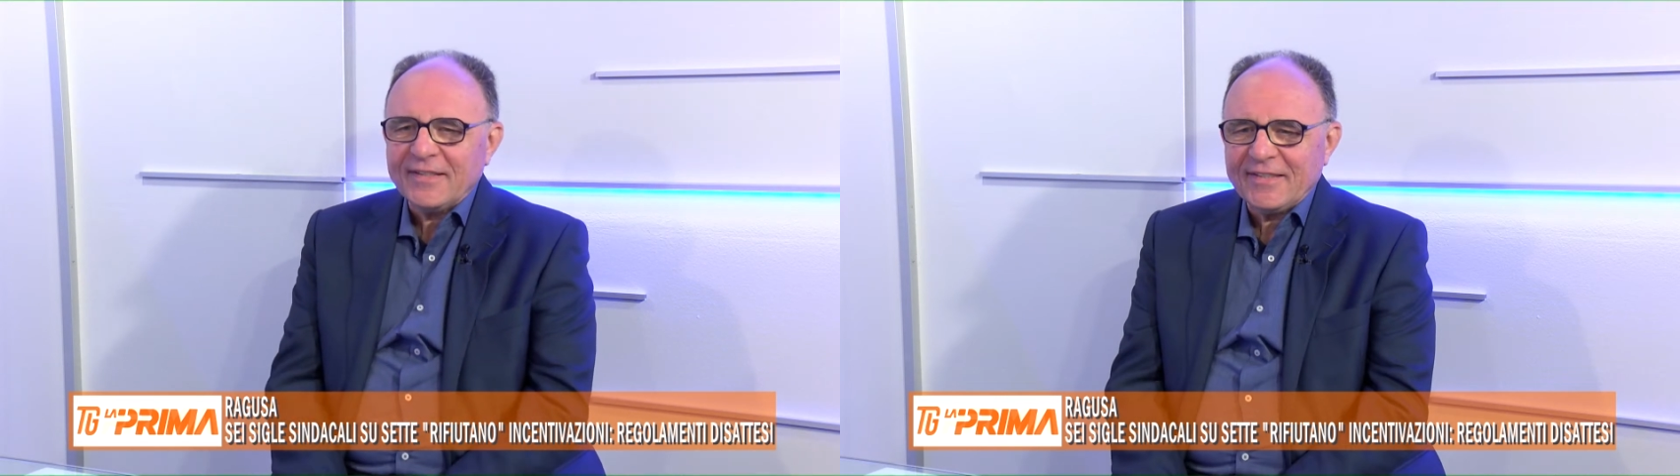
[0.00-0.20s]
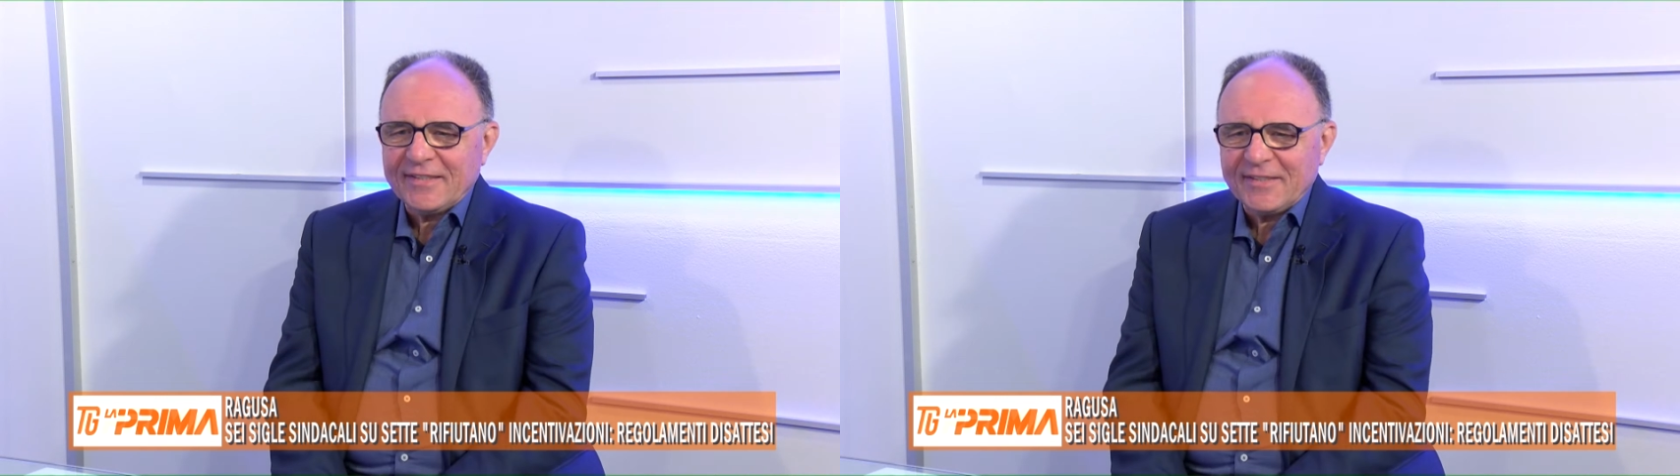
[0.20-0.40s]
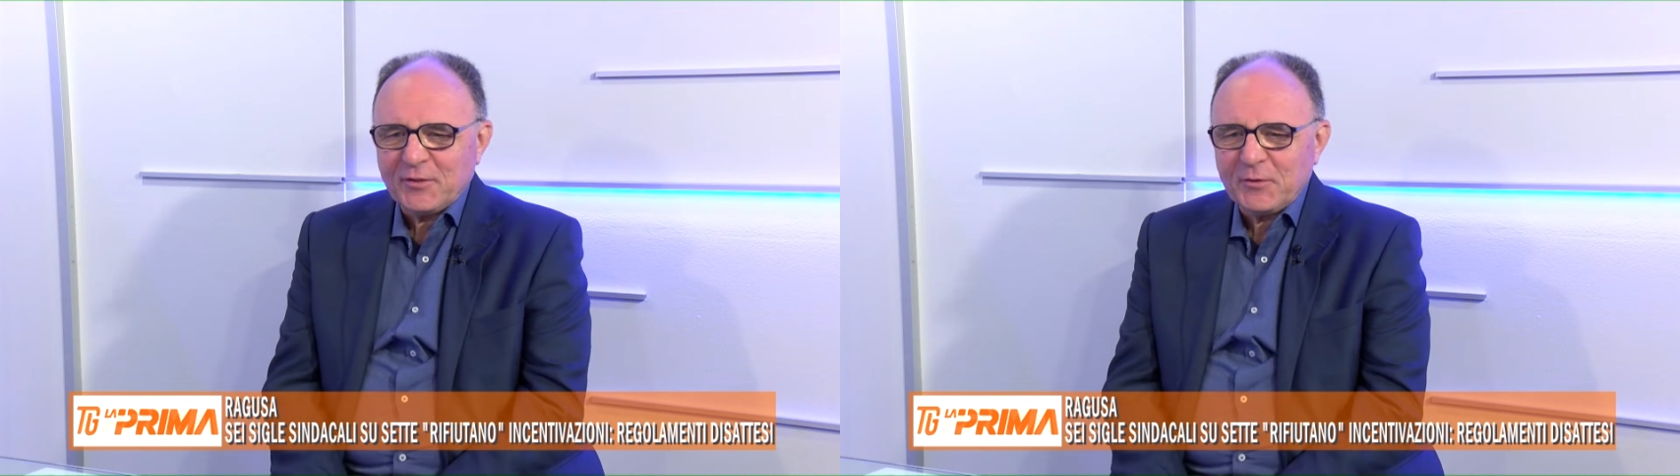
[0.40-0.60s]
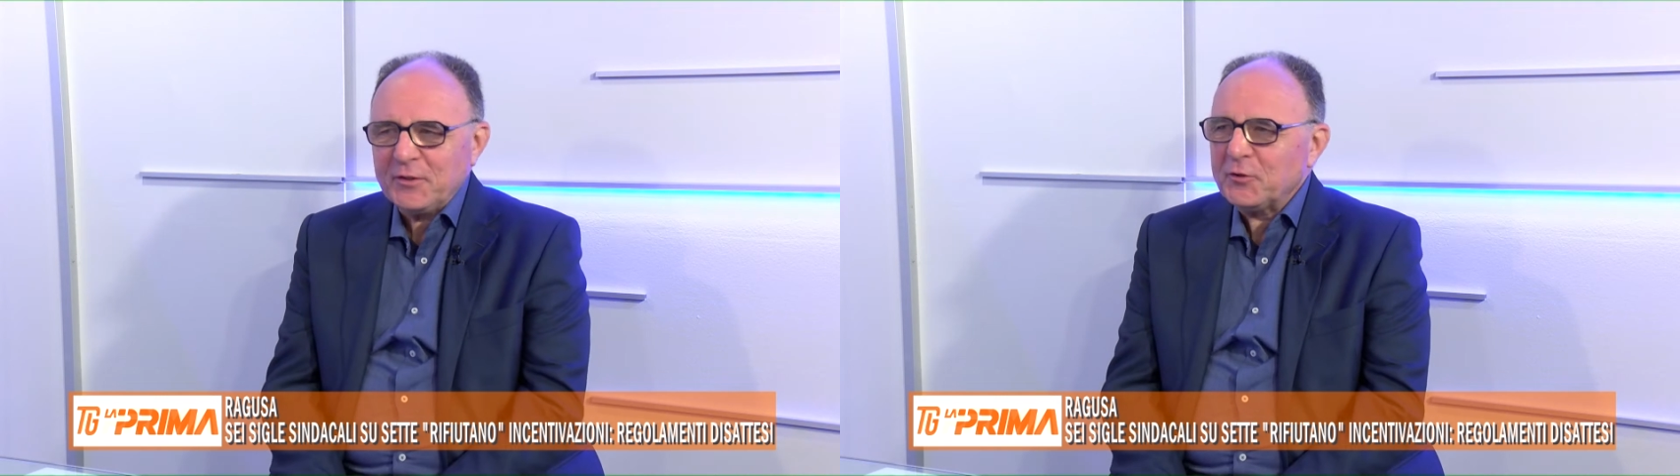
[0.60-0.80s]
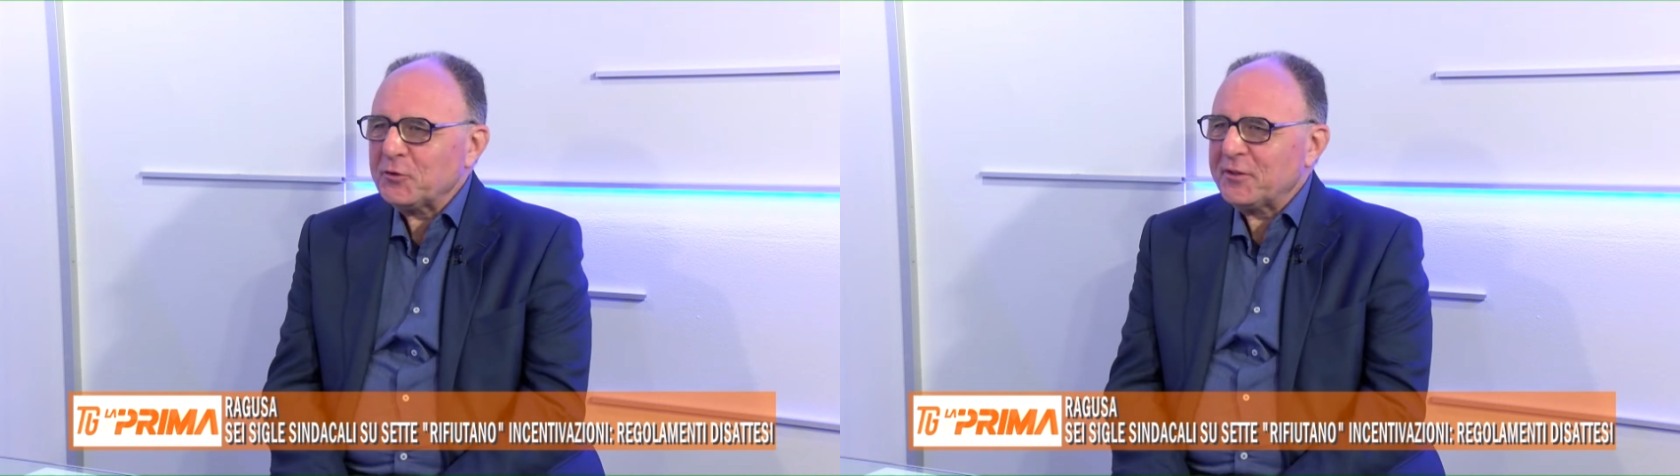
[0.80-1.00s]
eh,
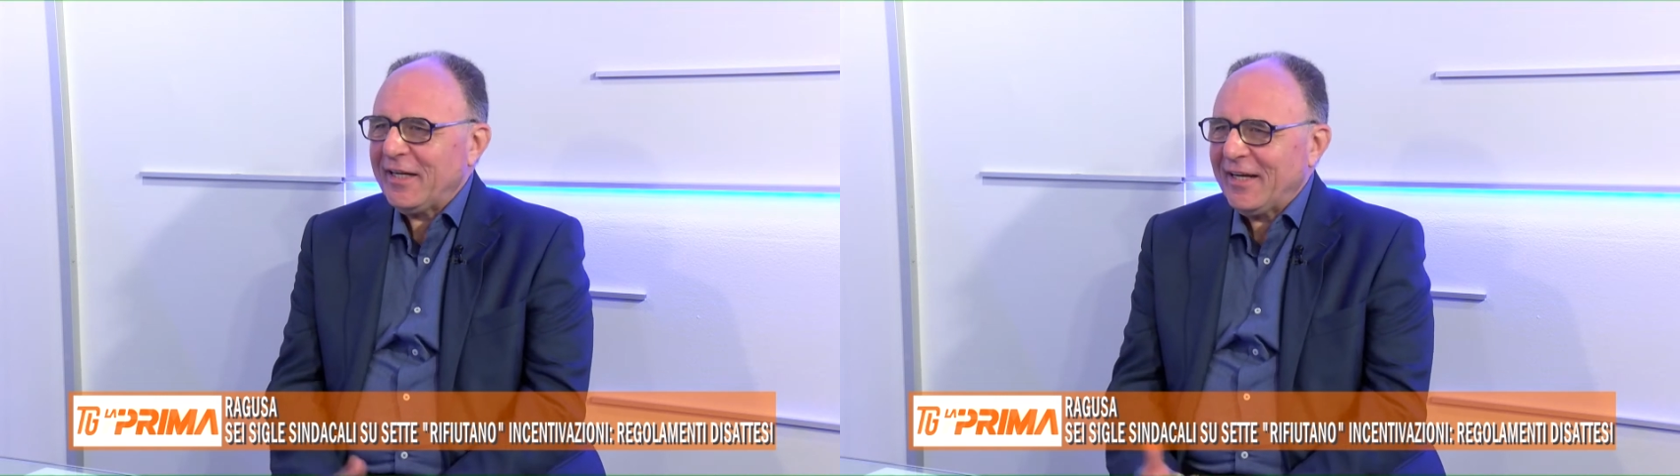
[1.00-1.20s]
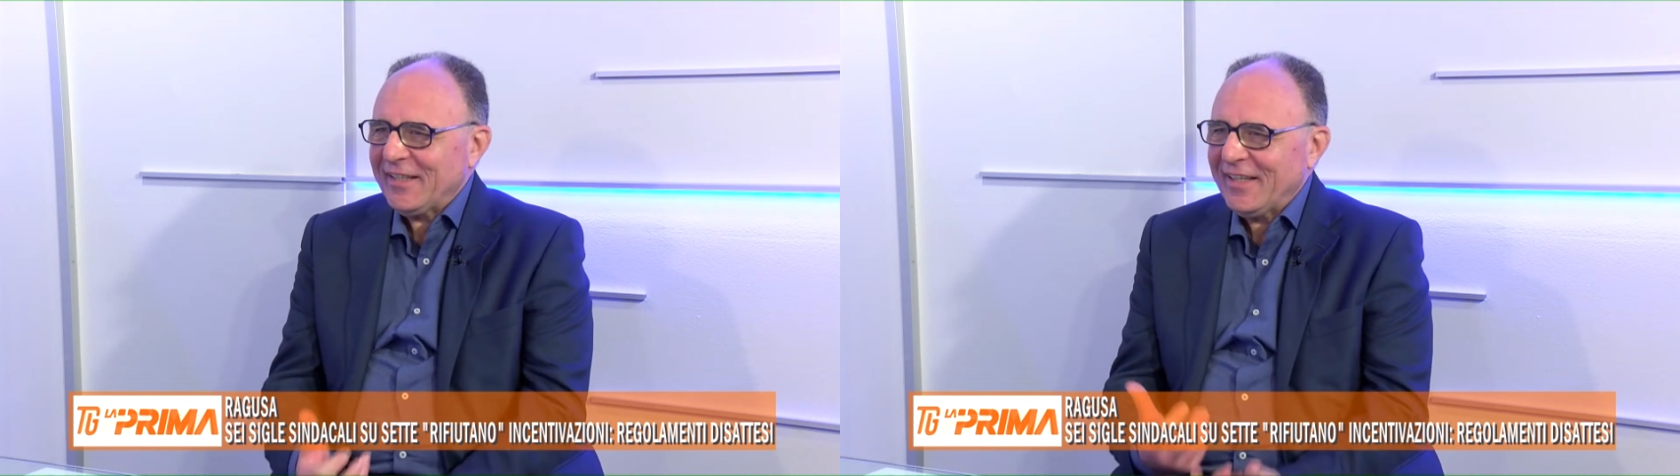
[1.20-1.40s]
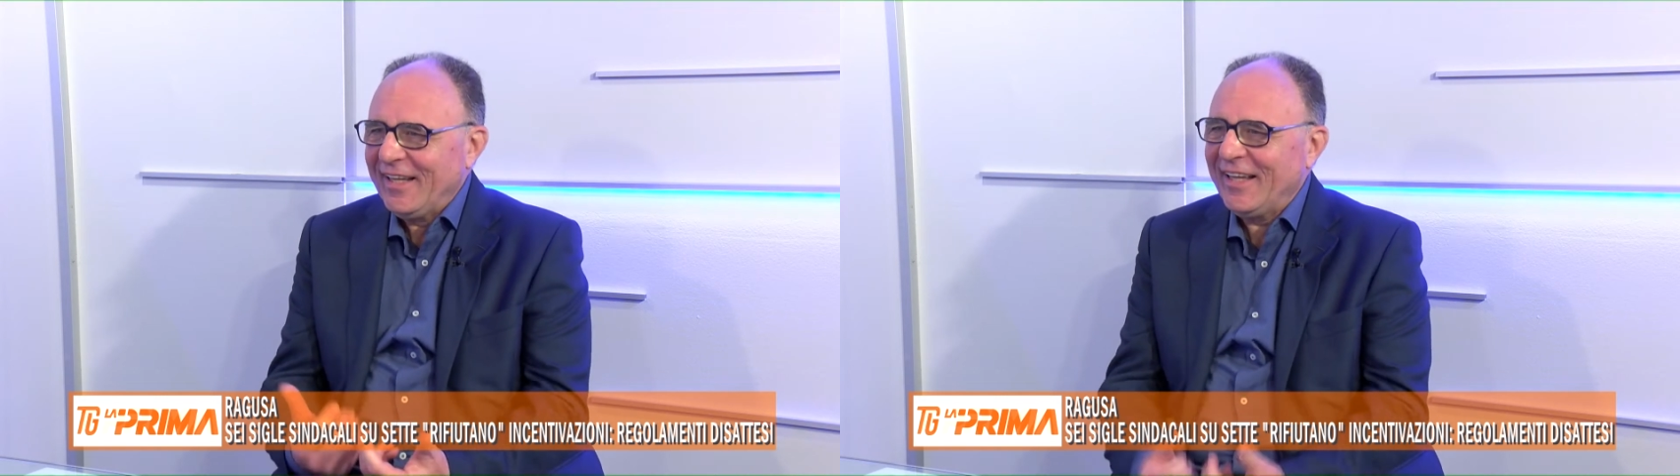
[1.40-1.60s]
industriale